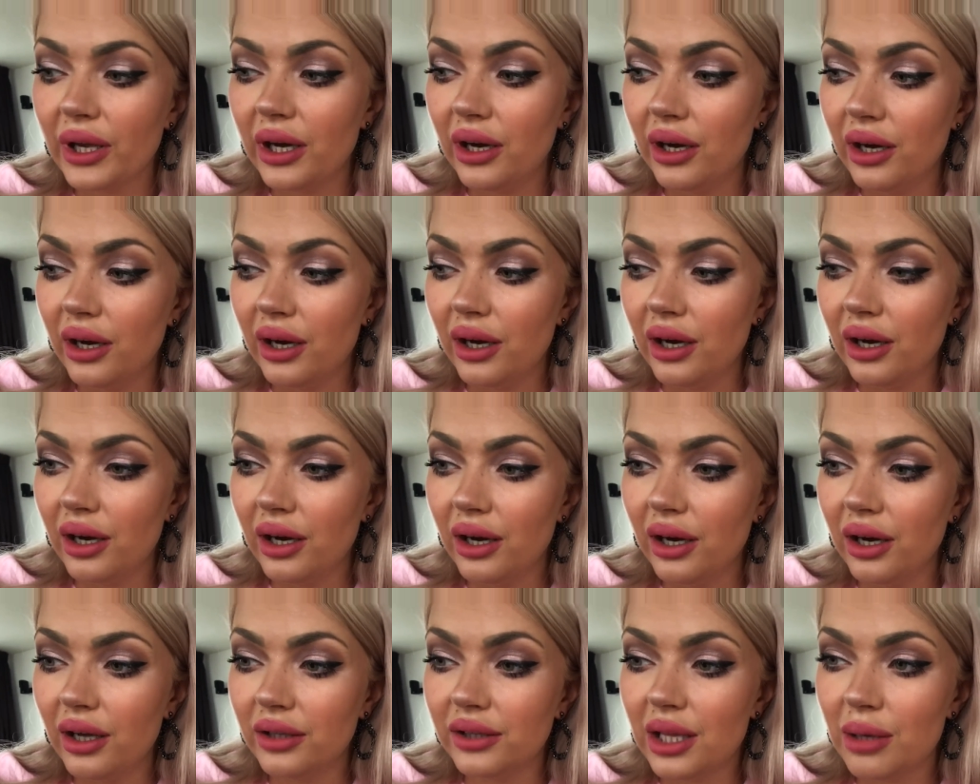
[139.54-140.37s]

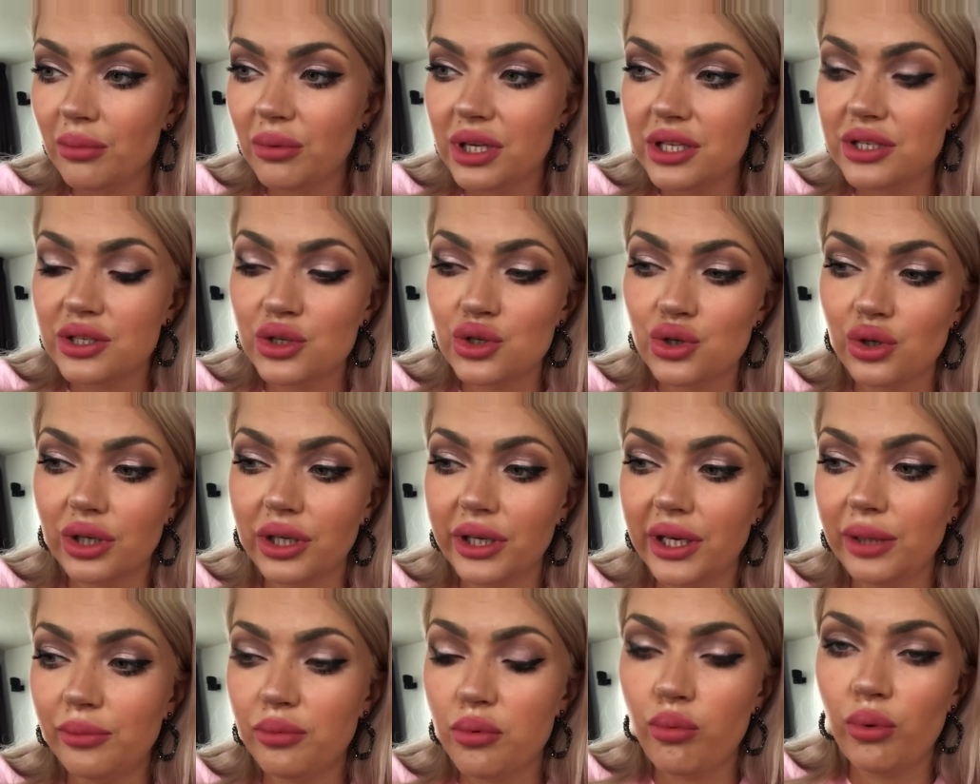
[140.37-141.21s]
а, там есть еще
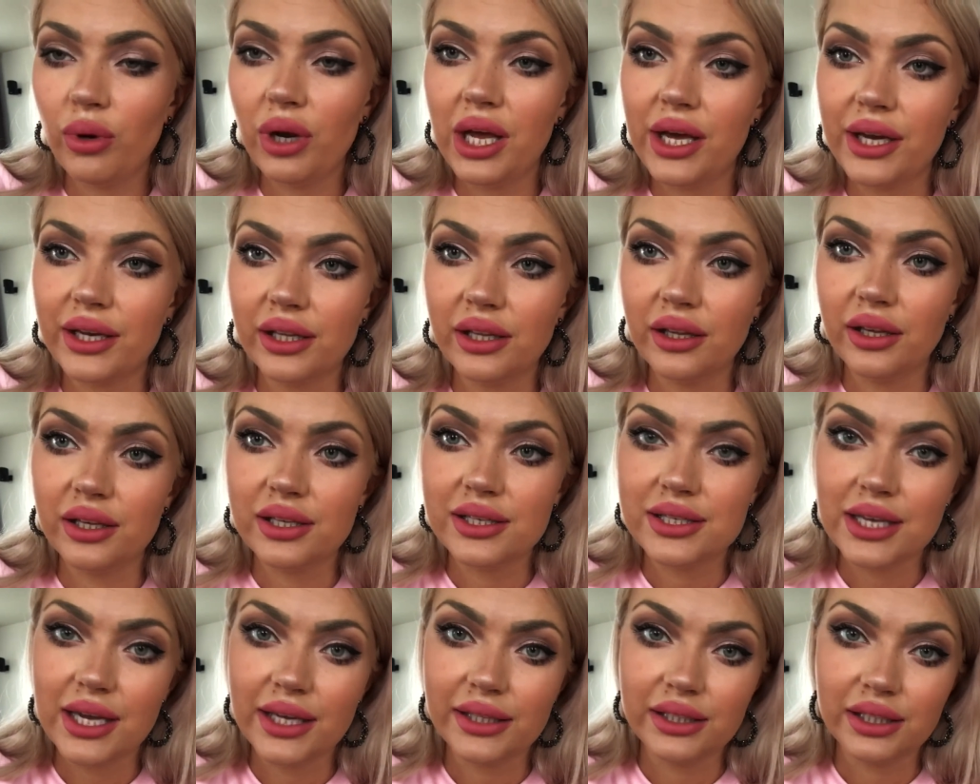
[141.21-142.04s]
какие-то популярные
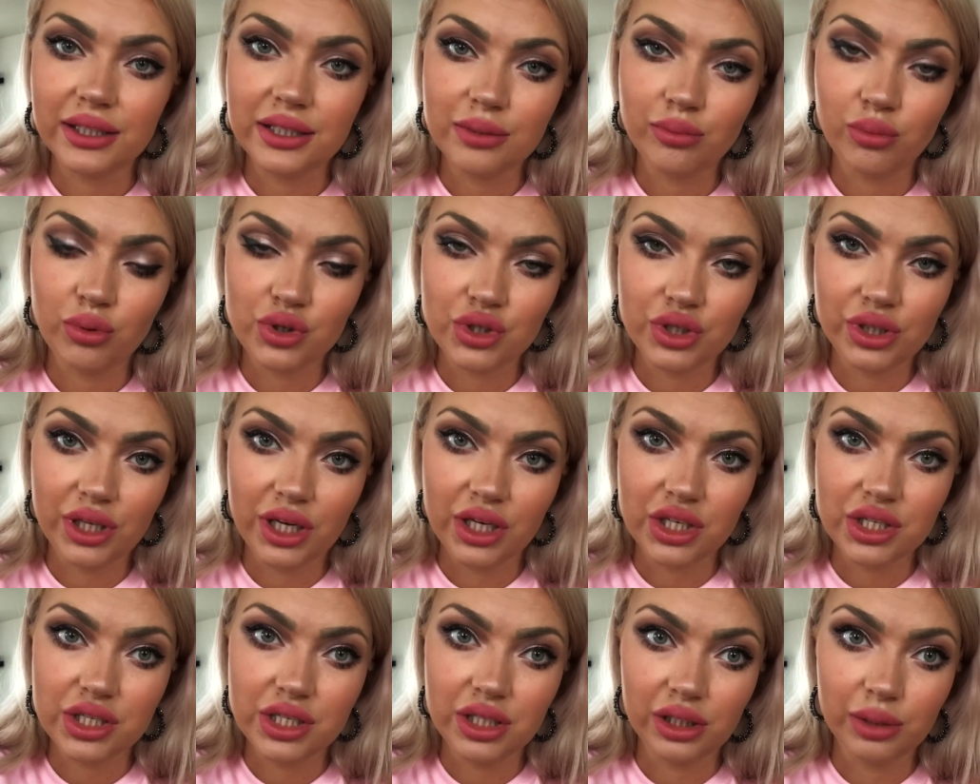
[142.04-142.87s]
сайты, где можно
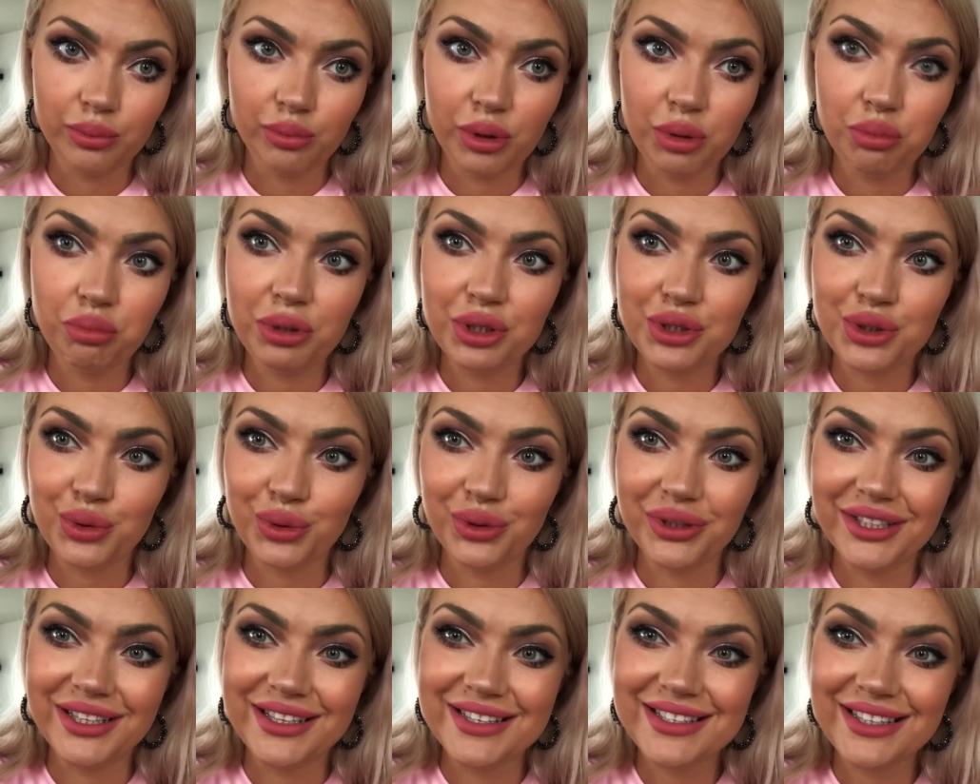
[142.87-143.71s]
также делать
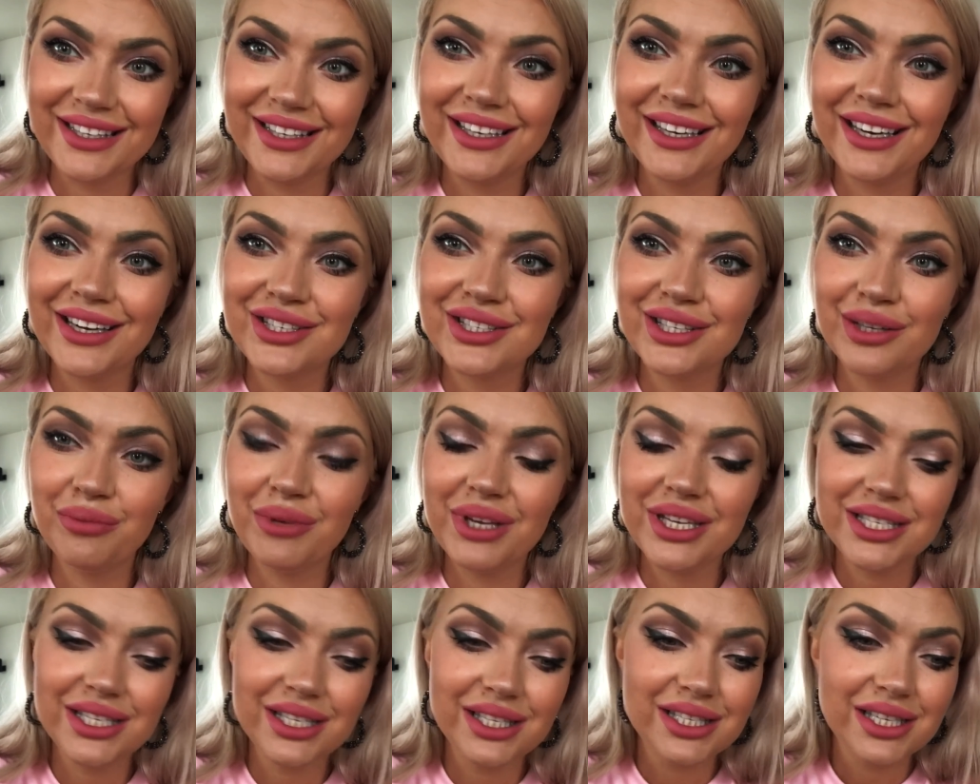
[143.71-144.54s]
подписку на носки каждый
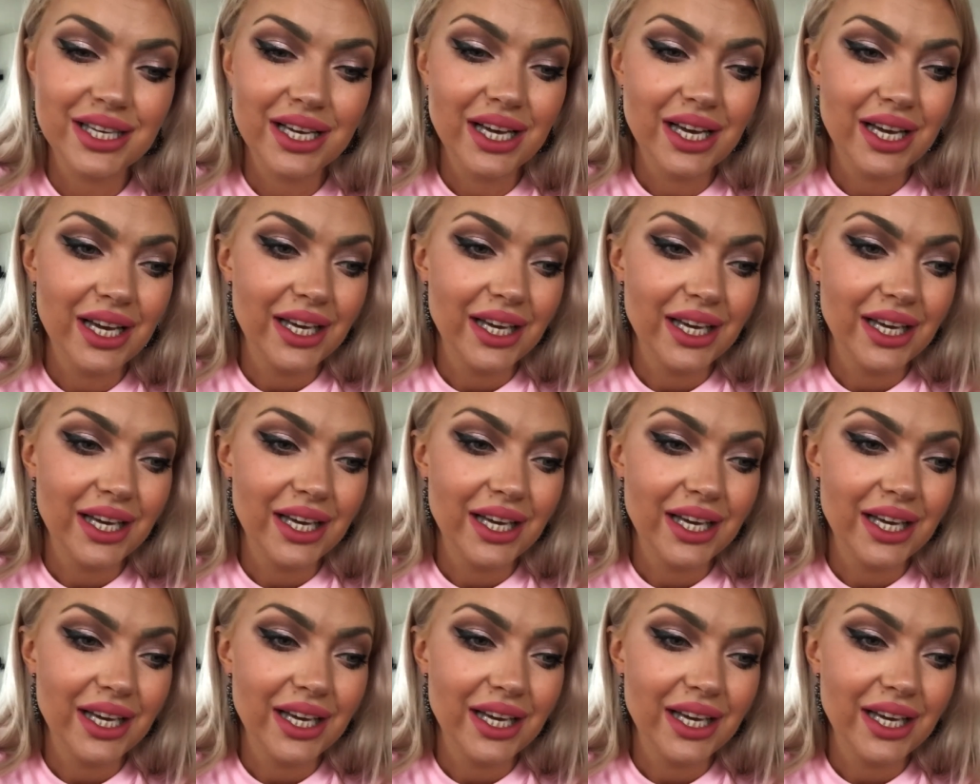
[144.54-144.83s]
месяц,